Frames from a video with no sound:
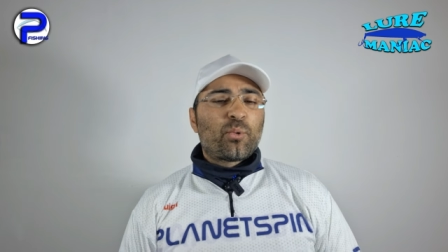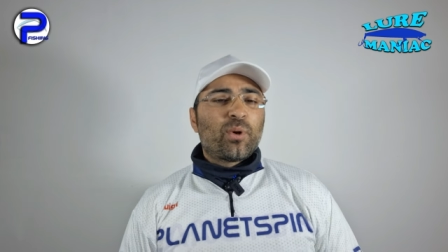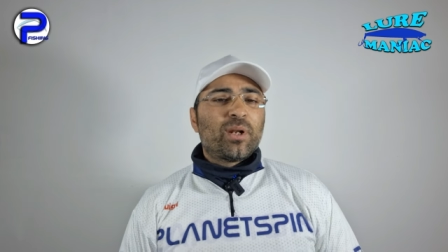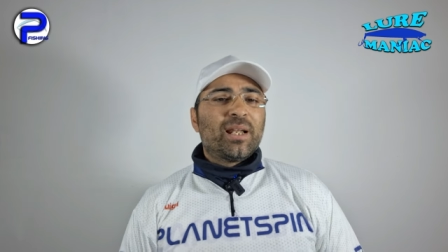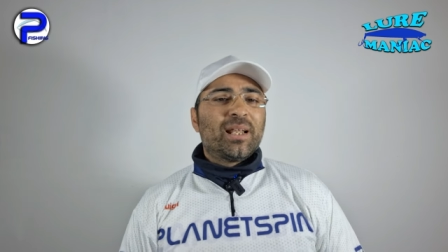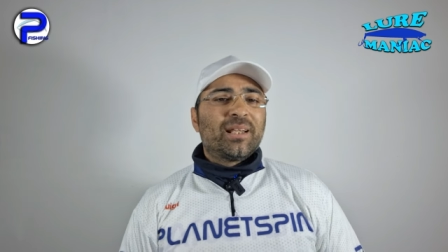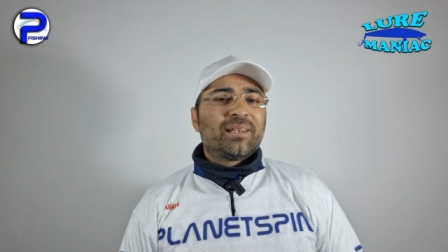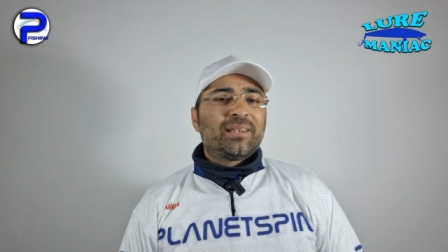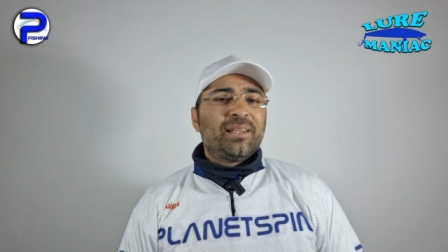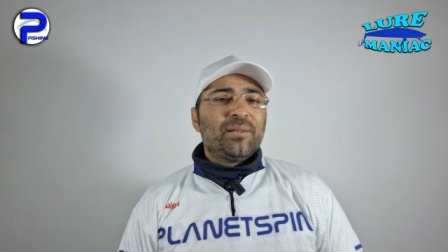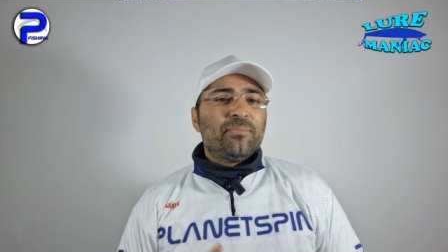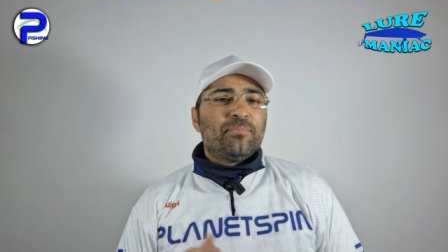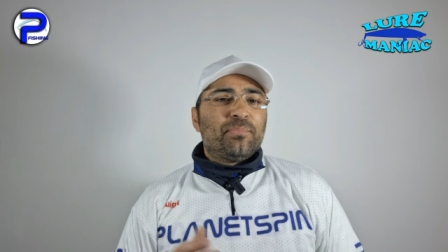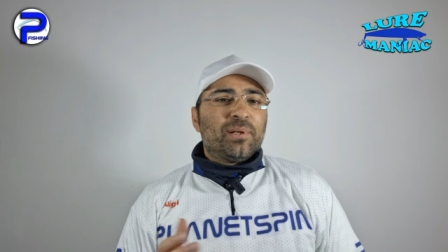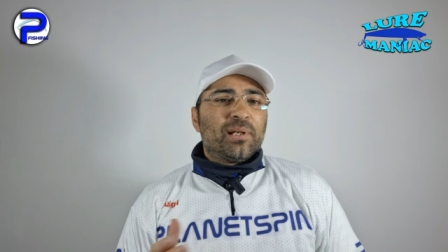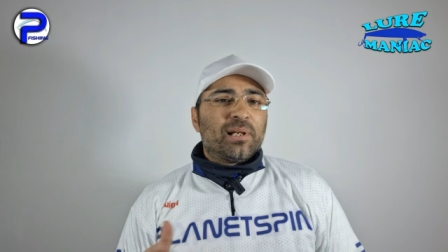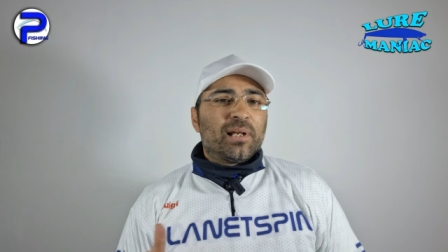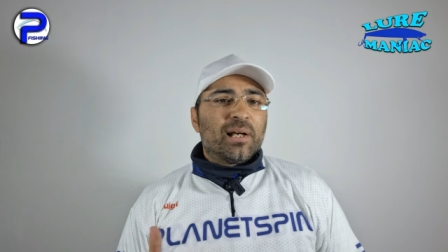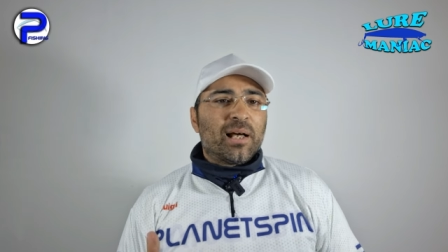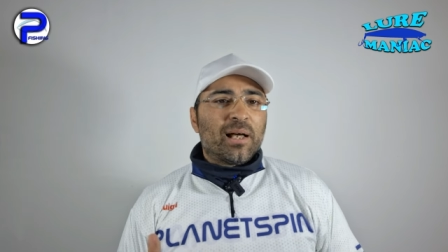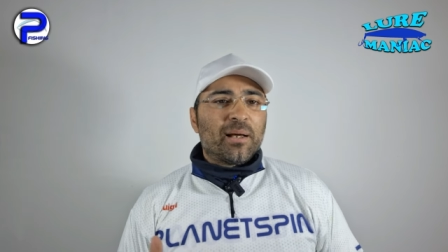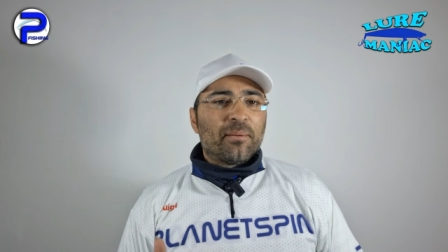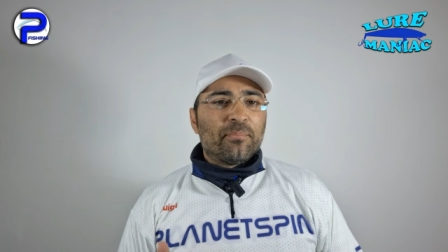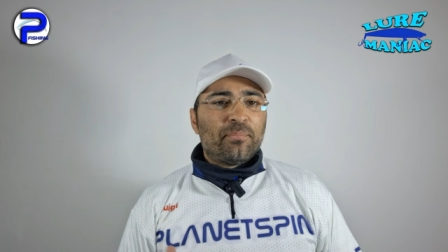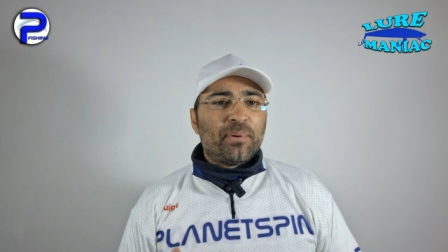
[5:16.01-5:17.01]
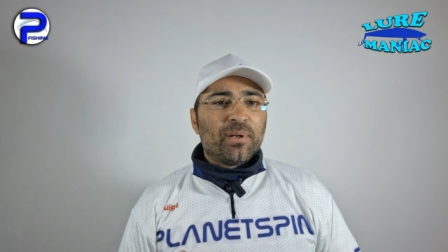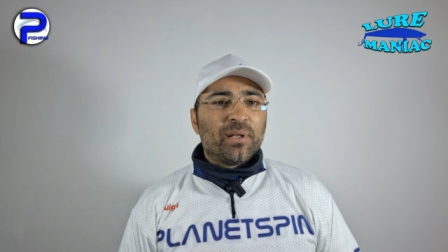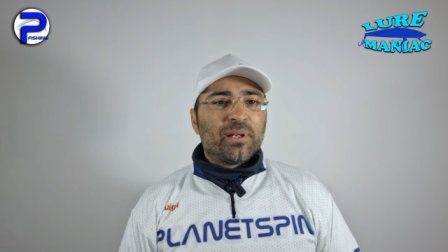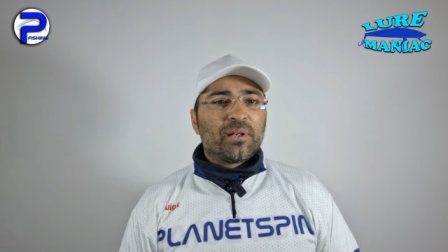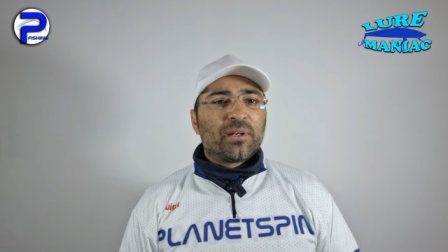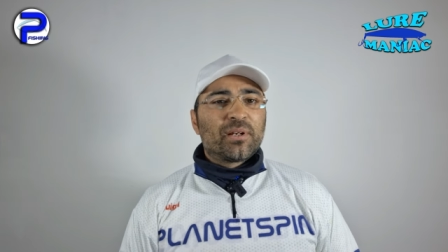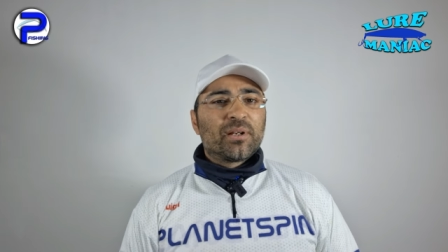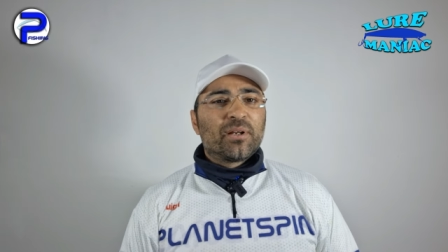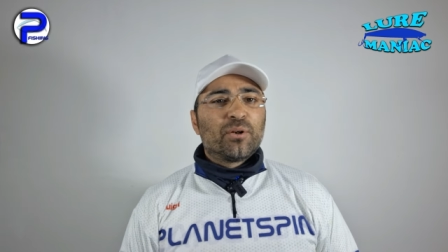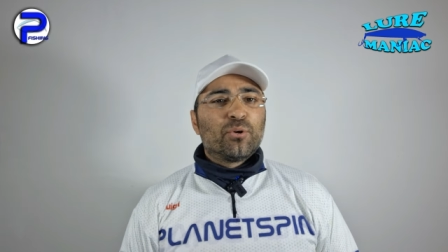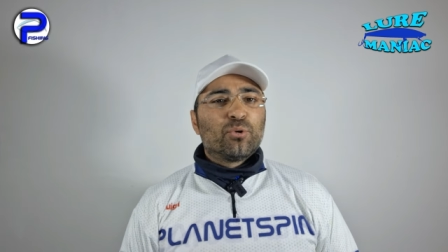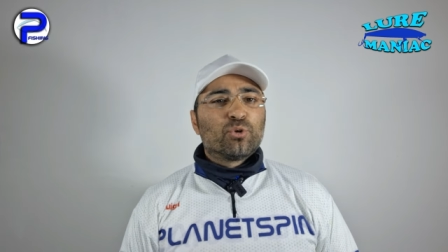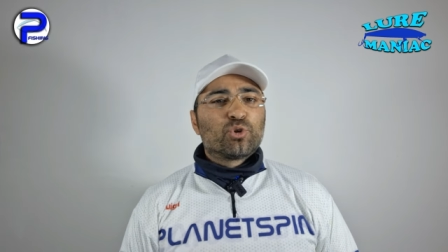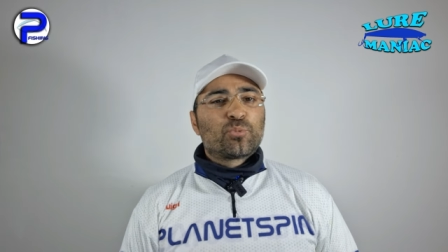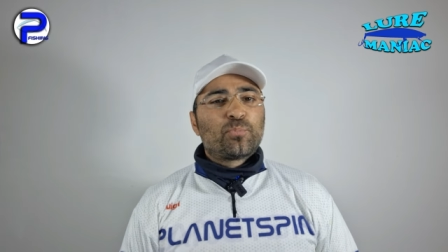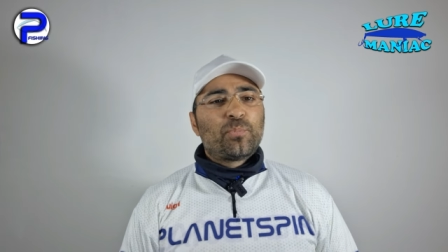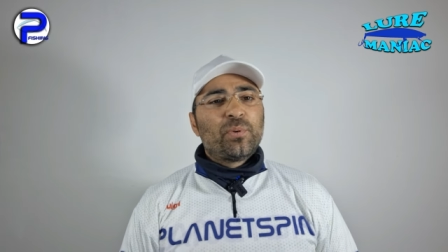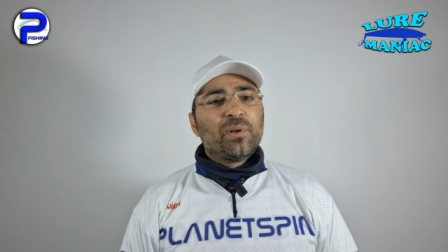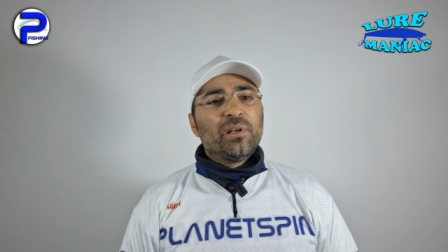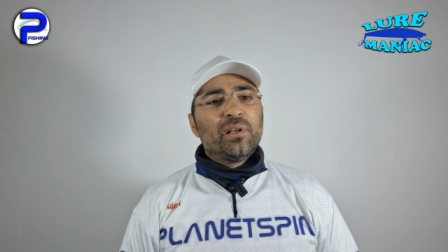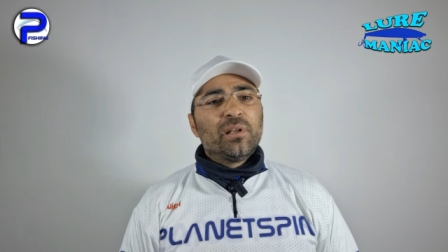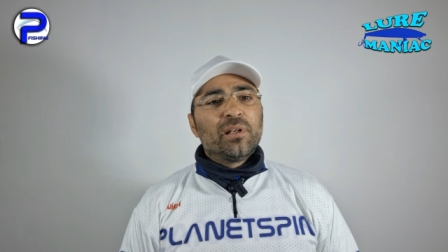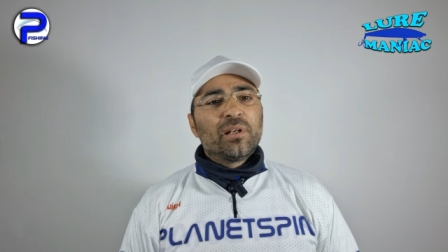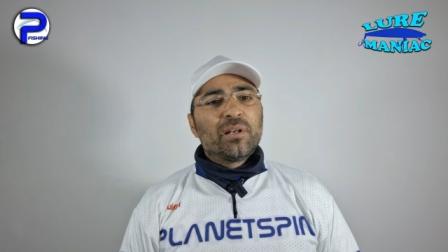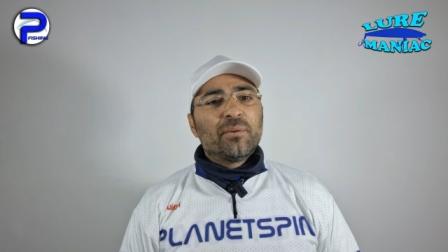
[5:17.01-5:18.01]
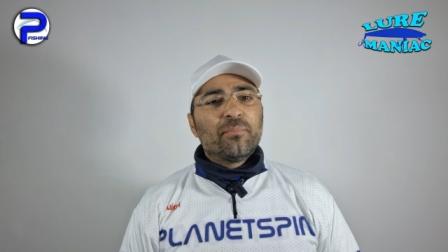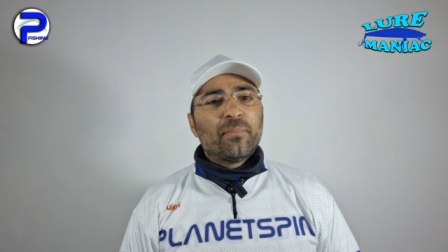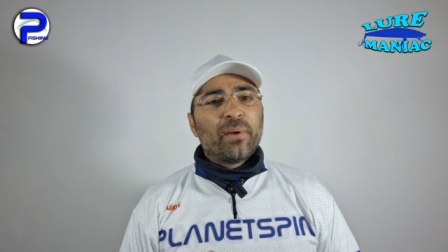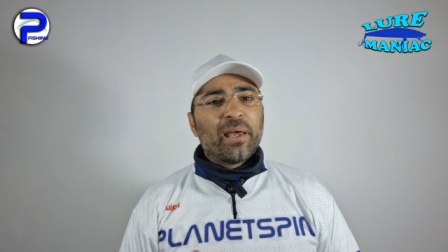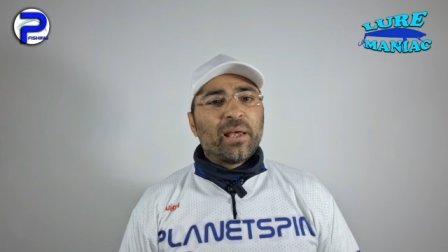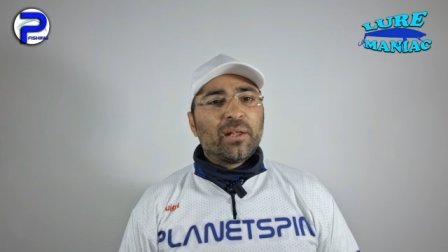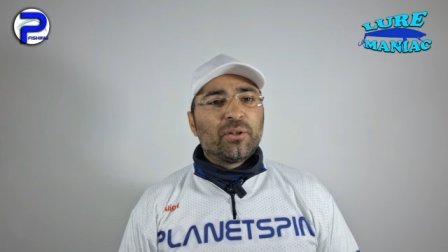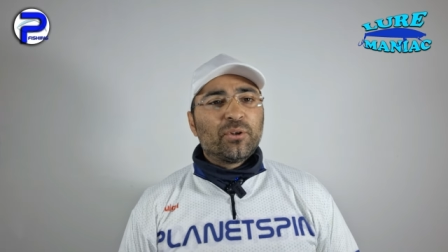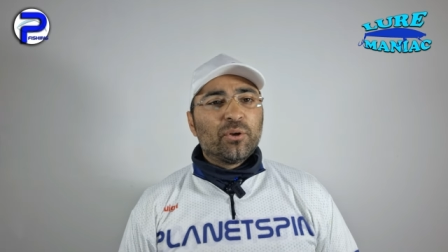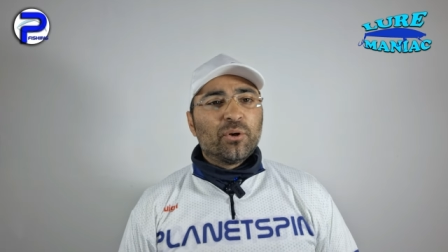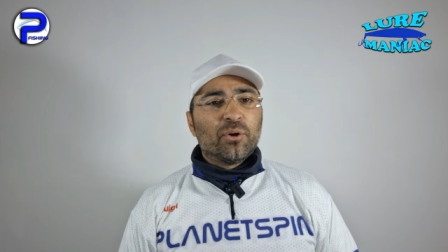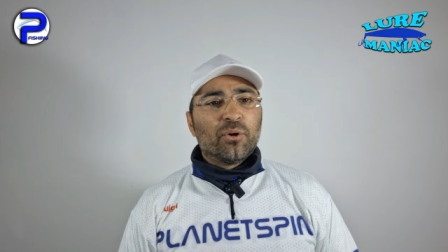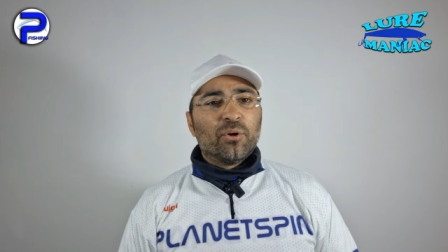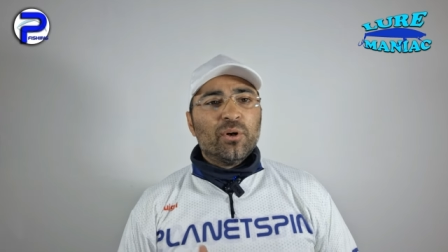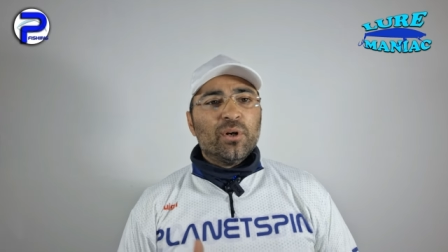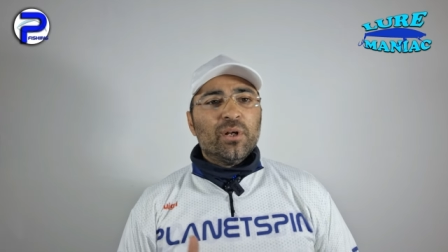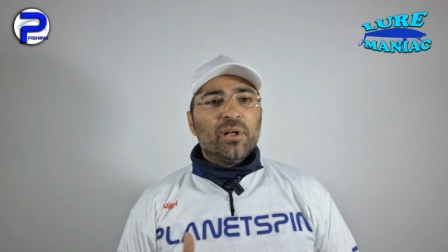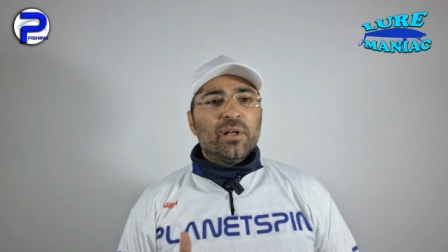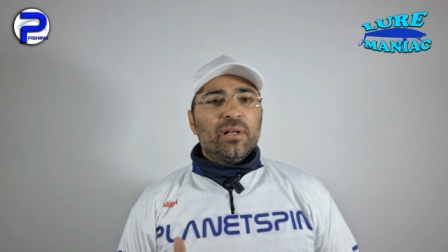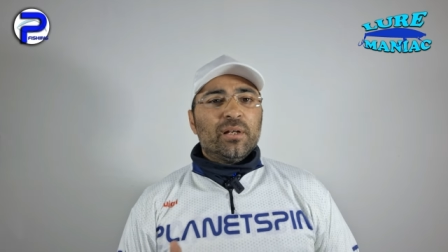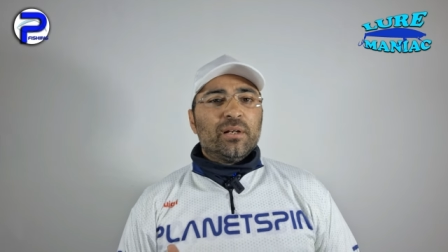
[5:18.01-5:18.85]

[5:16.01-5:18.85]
quella tipica per lo spinning medio